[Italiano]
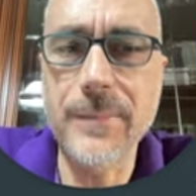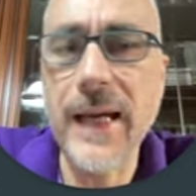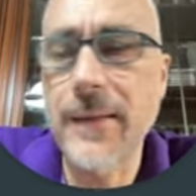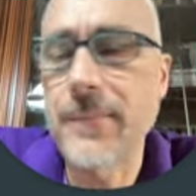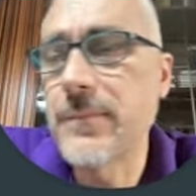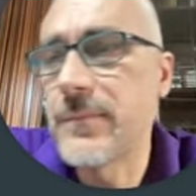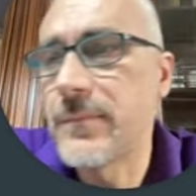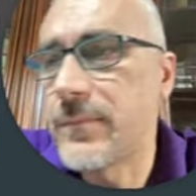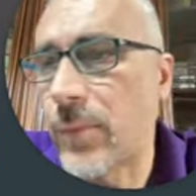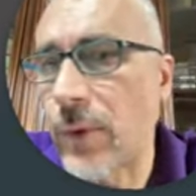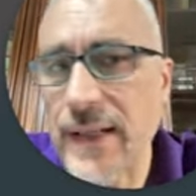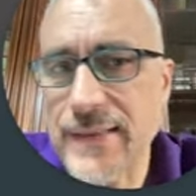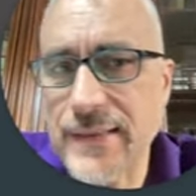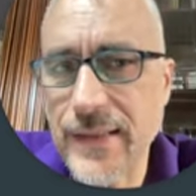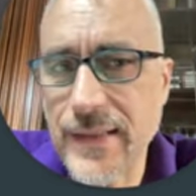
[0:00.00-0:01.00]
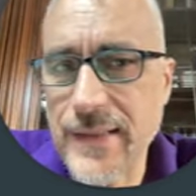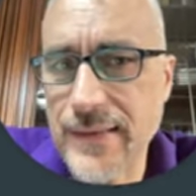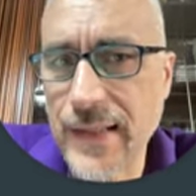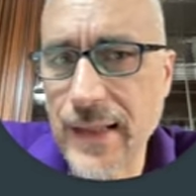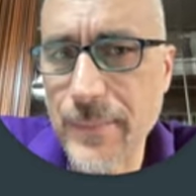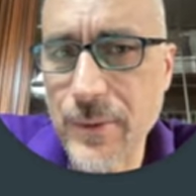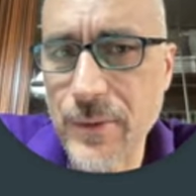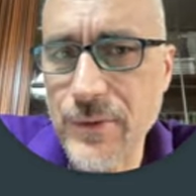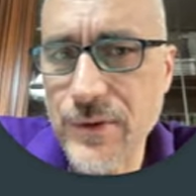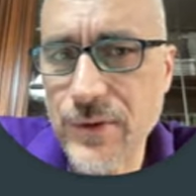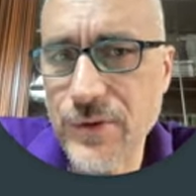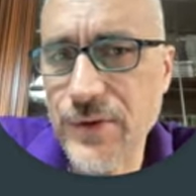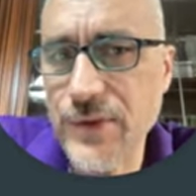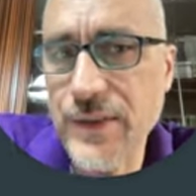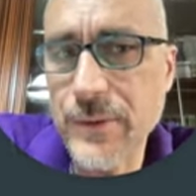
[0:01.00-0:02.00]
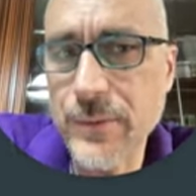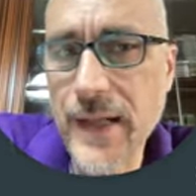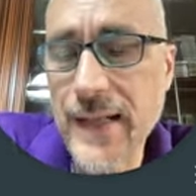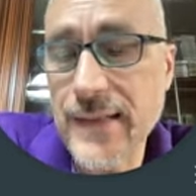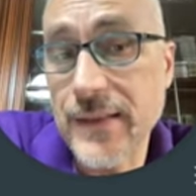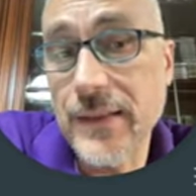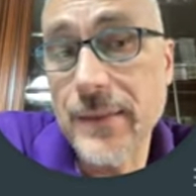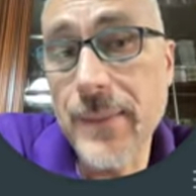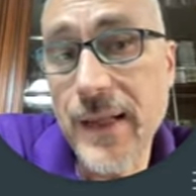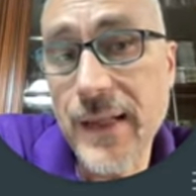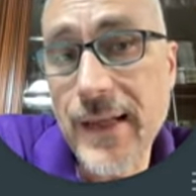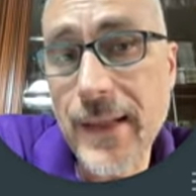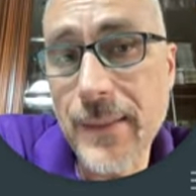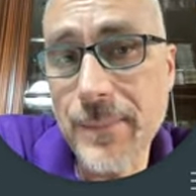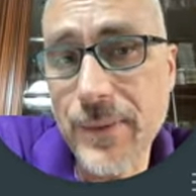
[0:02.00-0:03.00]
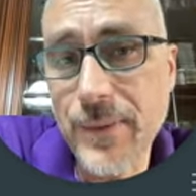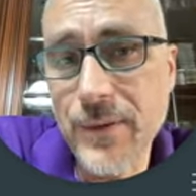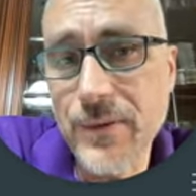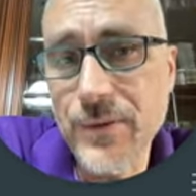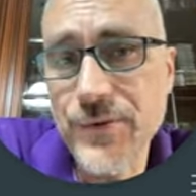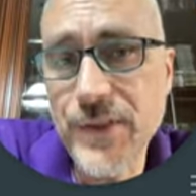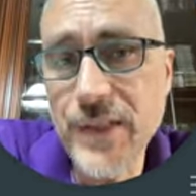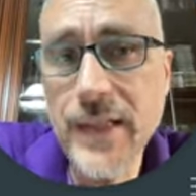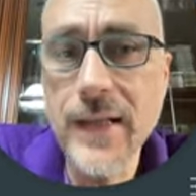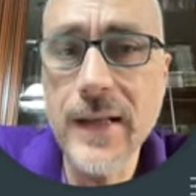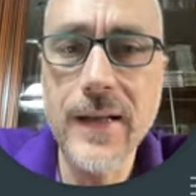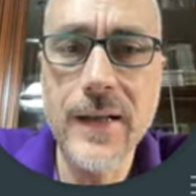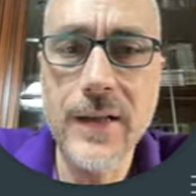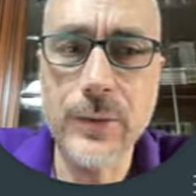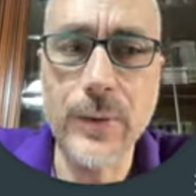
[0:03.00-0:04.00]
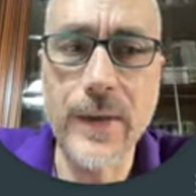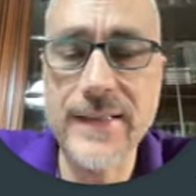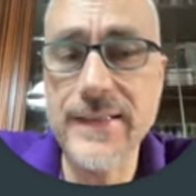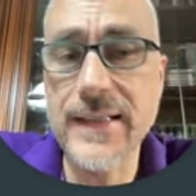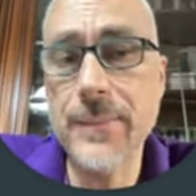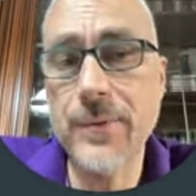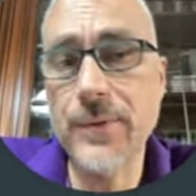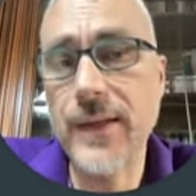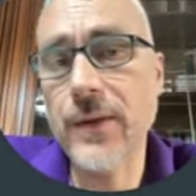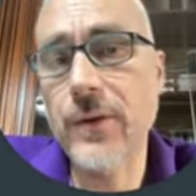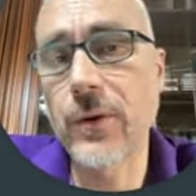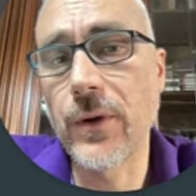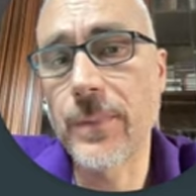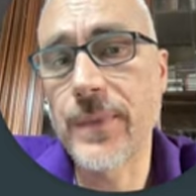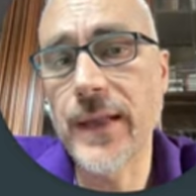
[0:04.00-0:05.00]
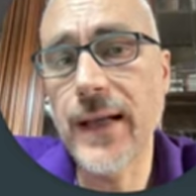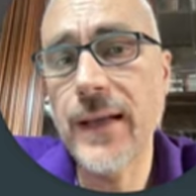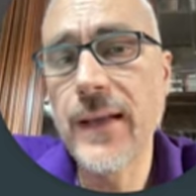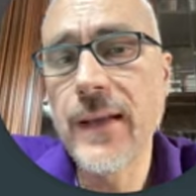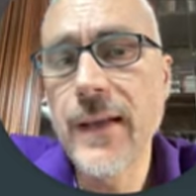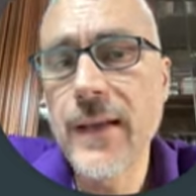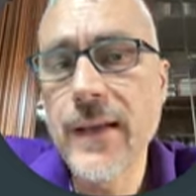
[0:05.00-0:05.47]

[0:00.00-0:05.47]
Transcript: Beh, può essere sia per un discorso di sicurezza, di backup, così tu hai sempre una copia